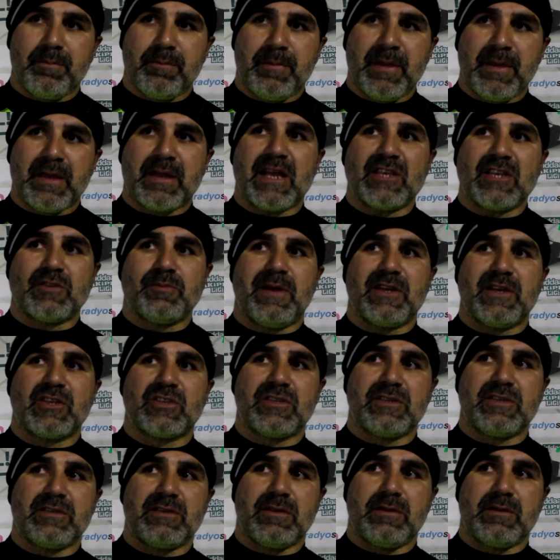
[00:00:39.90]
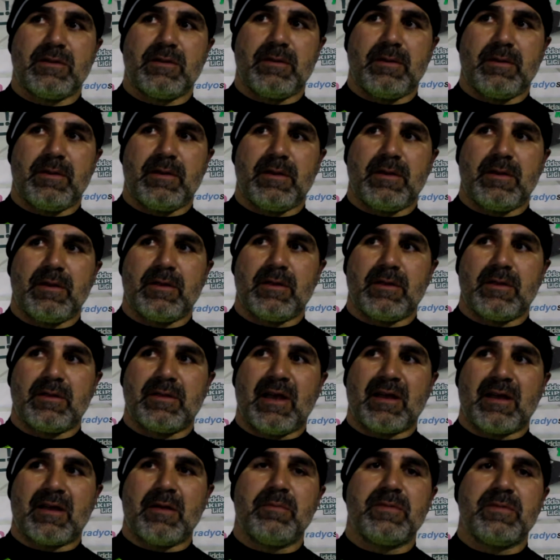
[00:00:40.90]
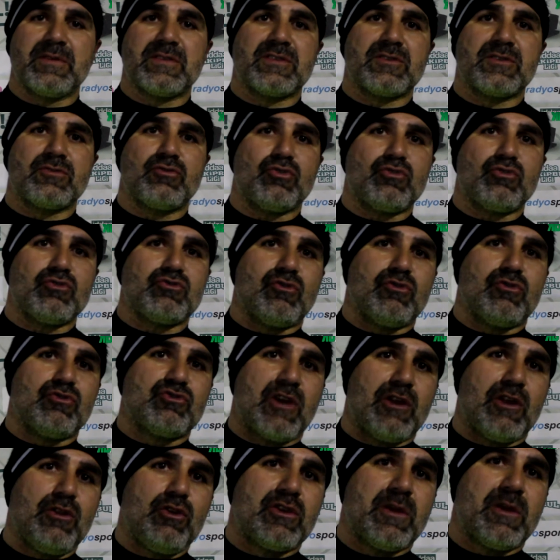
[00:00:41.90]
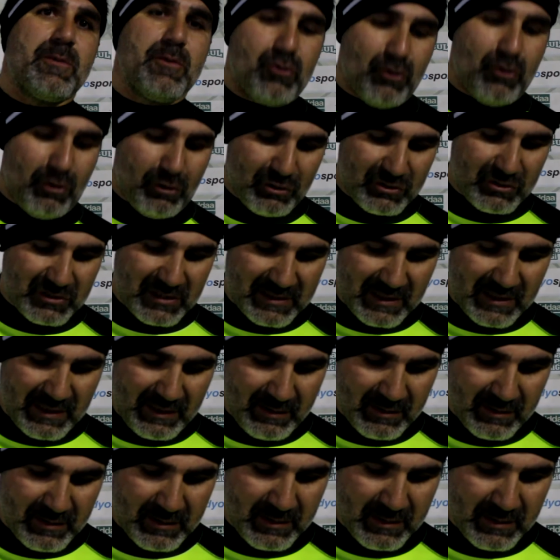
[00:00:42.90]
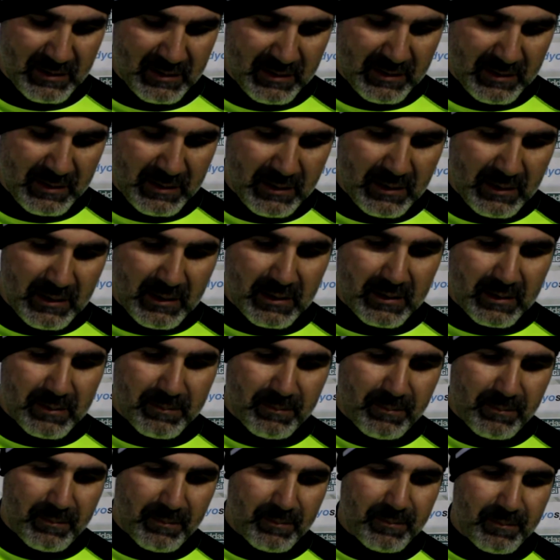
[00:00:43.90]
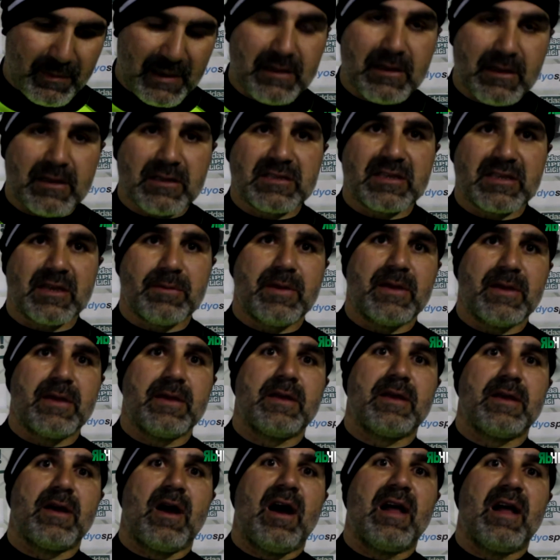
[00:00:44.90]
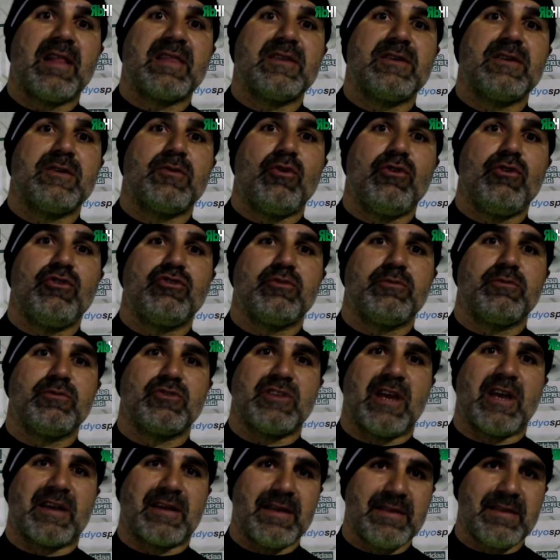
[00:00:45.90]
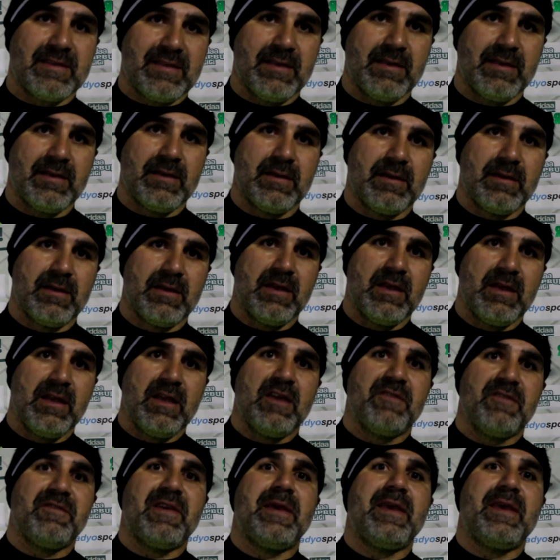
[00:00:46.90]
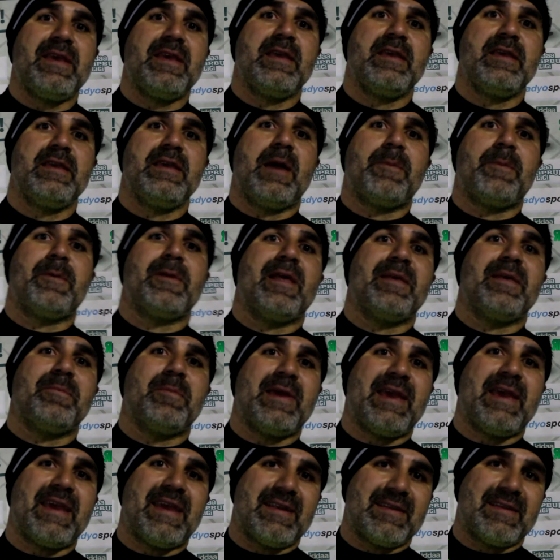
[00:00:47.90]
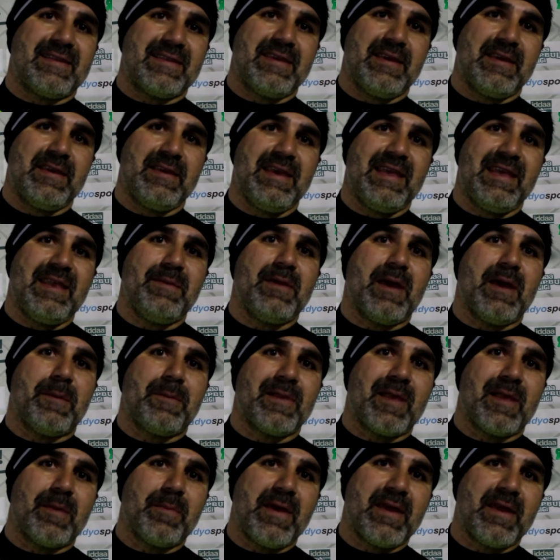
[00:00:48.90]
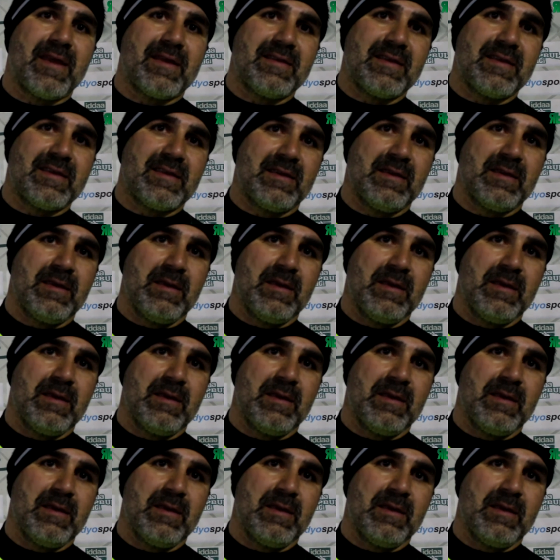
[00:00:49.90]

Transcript: Birkaç maçtır takımımız kötü sonuç alıyor gibi görünse de bildiğiniz gibi 6 oyuncumuz sakat ve yapılanmaya girdik. Yeni bir yapılanmaya girdik.